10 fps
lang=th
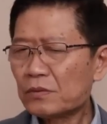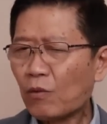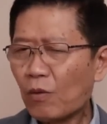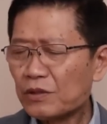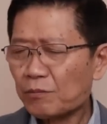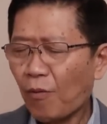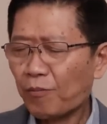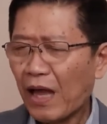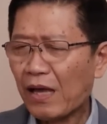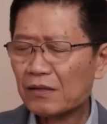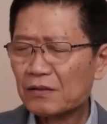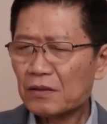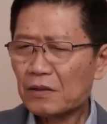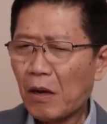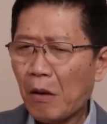ในความรู้สึกผมนะ
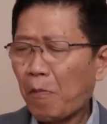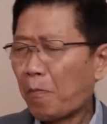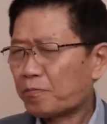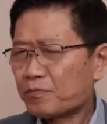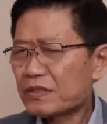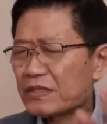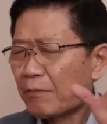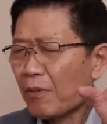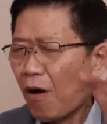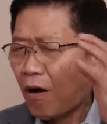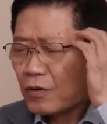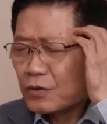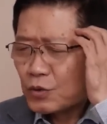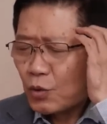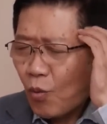จำลอง
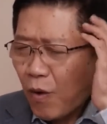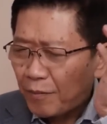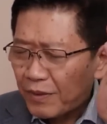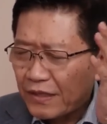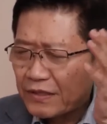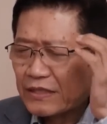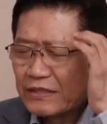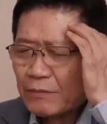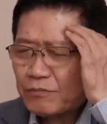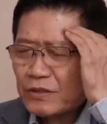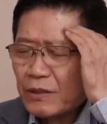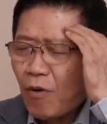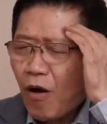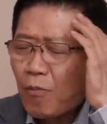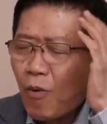ชุดความคิดจะจำจำล
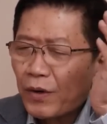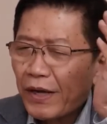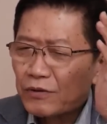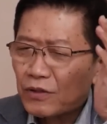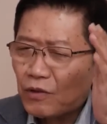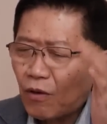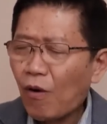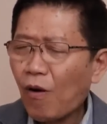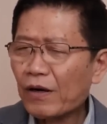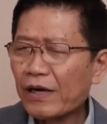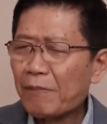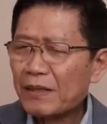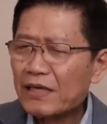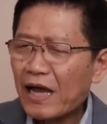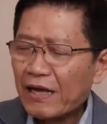องโมเดล สสร เนี่ยมา
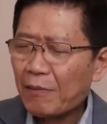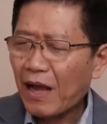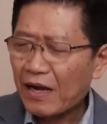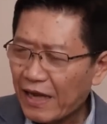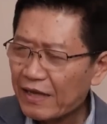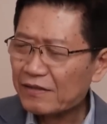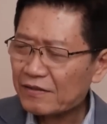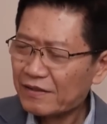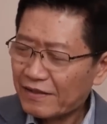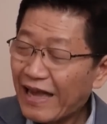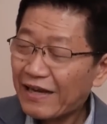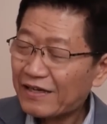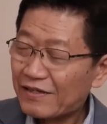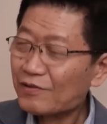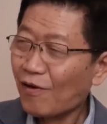ใช้กับการแก้หนึ่งแก้หนึ่งห
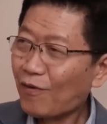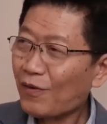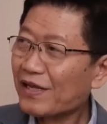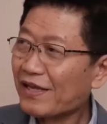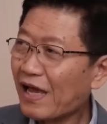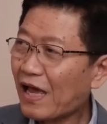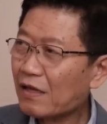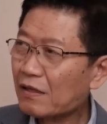นึ่งสองก็ดีนะ